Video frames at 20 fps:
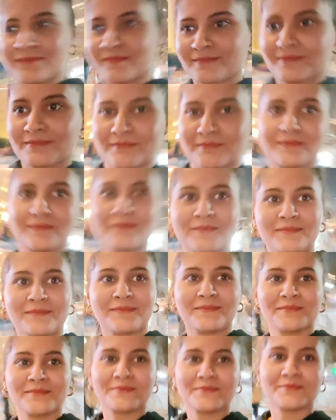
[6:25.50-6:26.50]
गया है इस
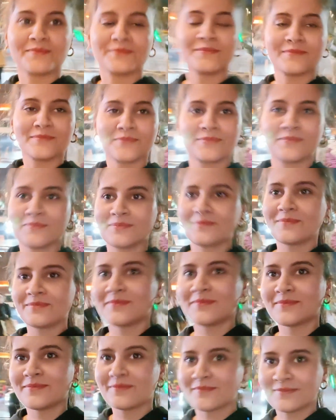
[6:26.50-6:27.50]
मॉल को ठीक है तो
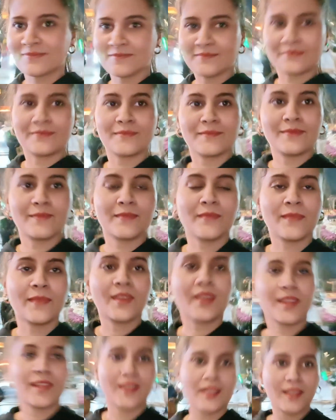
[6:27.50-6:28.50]
आप लोग ज़रूर इधर
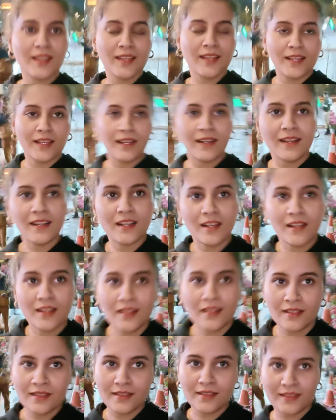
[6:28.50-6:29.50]
आना क्रिसमस पे न्यू
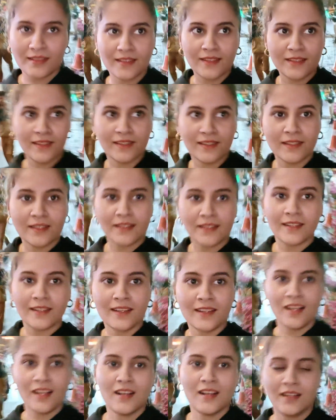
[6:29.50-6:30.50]
ईयर पे एंड
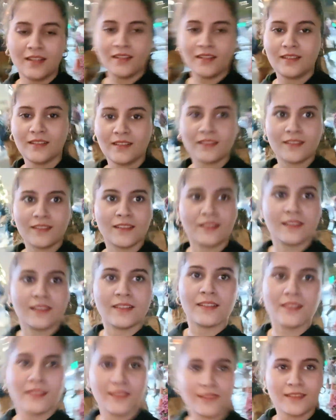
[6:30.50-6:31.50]
फोटोज वीडियो सब रील
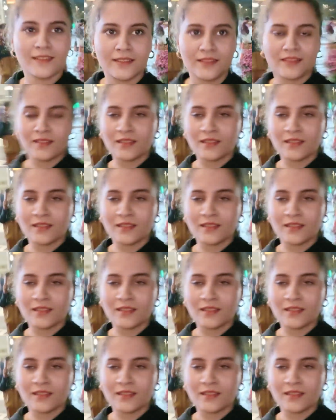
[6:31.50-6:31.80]
वील बनाने के